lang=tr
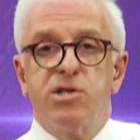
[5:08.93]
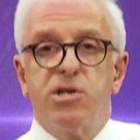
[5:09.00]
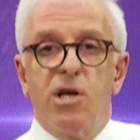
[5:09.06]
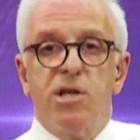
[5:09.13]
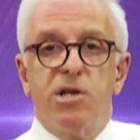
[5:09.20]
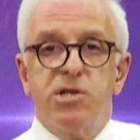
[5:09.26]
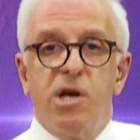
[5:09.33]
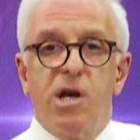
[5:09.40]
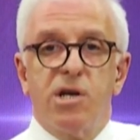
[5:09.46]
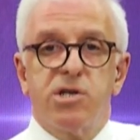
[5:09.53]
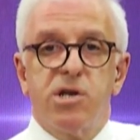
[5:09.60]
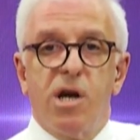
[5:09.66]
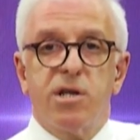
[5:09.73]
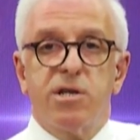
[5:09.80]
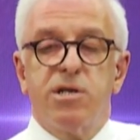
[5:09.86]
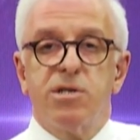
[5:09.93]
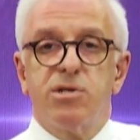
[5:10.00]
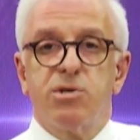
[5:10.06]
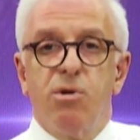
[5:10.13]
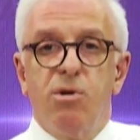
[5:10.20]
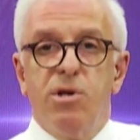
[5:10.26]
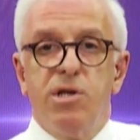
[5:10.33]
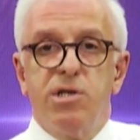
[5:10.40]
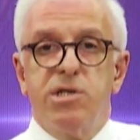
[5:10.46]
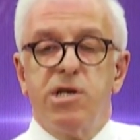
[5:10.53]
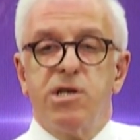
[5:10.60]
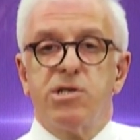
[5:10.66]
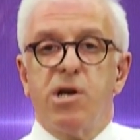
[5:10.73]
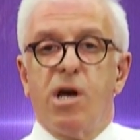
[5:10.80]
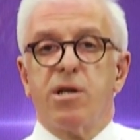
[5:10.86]
çalacağı şarkıyı,
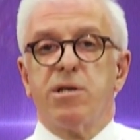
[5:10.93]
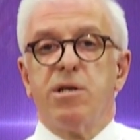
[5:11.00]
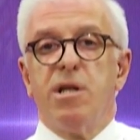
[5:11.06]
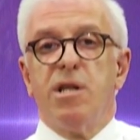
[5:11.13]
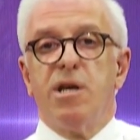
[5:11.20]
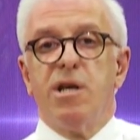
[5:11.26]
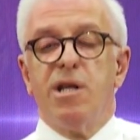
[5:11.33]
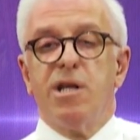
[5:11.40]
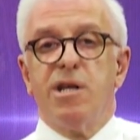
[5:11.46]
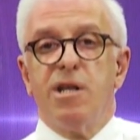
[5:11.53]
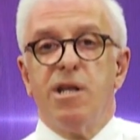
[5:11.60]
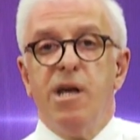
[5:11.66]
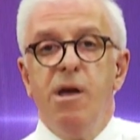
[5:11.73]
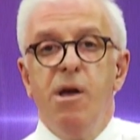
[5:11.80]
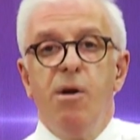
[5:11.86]
söyleyeceği şarkıyla ilgili